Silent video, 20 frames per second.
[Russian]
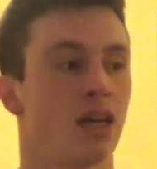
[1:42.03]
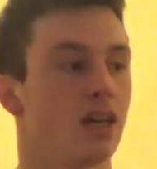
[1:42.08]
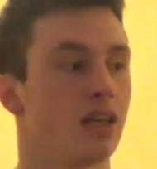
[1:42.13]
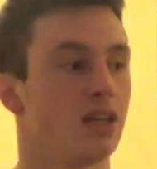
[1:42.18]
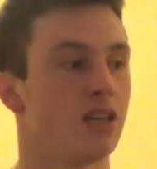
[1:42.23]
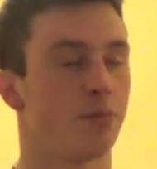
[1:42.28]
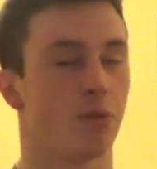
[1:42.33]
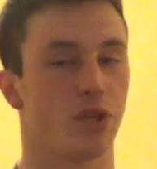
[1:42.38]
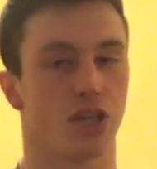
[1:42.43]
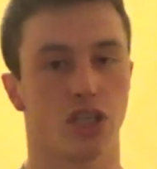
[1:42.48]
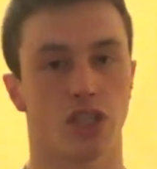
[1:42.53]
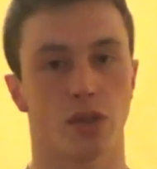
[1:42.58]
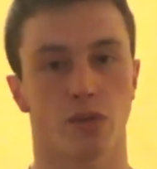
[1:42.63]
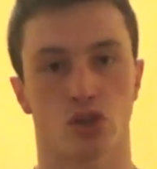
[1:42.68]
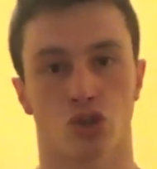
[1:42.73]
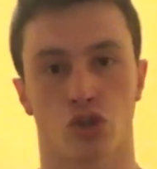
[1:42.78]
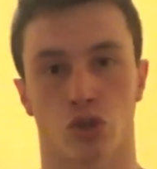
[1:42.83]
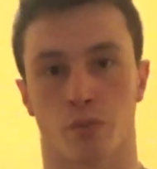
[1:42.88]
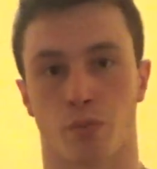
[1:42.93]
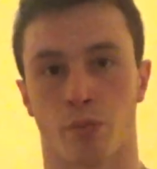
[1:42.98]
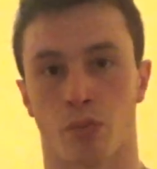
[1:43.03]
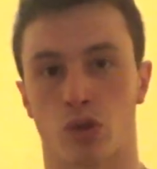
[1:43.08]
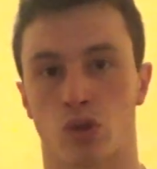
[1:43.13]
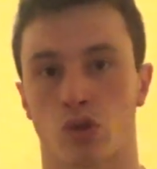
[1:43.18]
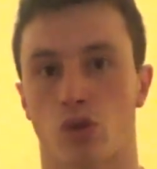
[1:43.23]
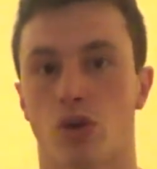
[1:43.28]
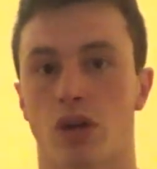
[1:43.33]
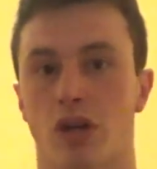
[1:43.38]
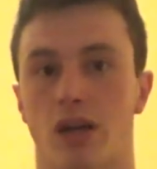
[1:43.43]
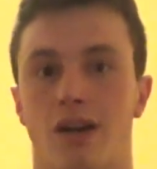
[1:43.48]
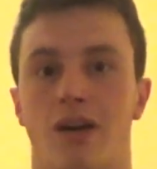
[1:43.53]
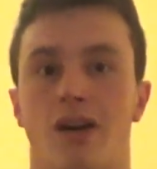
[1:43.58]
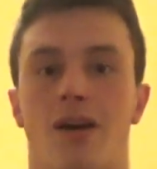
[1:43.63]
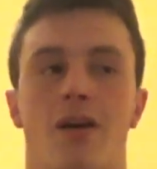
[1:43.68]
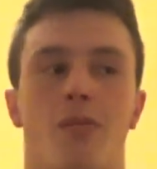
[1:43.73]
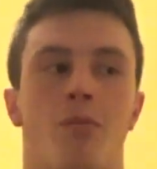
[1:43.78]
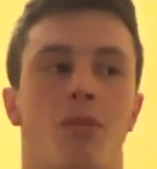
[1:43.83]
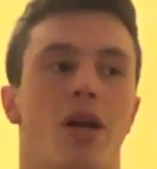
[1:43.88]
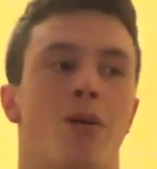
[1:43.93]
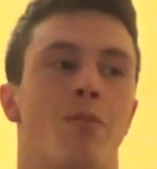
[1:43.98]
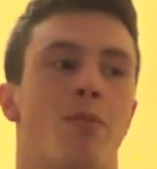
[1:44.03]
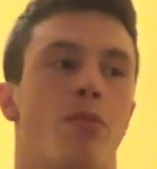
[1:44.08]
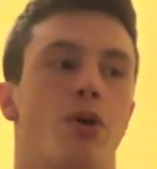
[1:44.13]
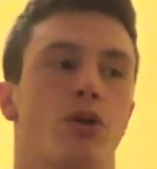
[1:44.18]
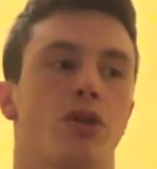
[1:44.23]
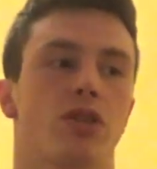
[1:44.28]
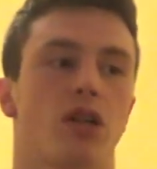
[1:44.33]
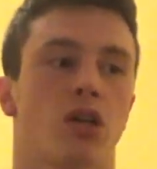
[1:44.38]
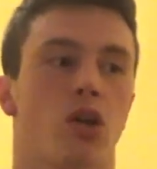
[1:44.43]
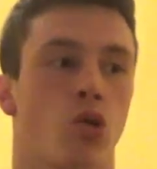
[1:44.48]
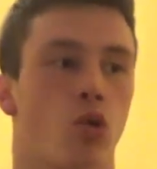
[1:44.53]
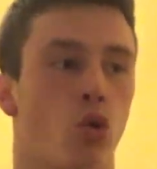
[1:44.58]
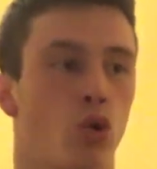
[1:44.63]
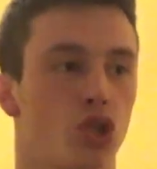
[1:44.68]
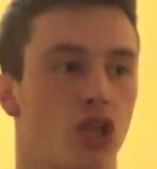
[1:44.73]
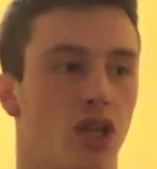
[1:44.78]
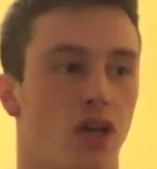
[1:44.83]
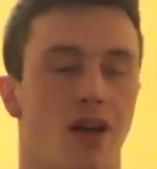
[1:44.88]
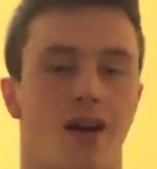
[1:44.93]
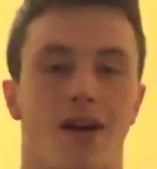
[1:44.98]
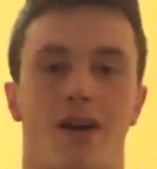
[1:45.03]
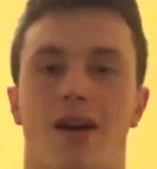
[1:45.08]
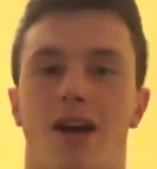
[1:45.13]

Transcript: И впереди вас ждет много, прям просто куча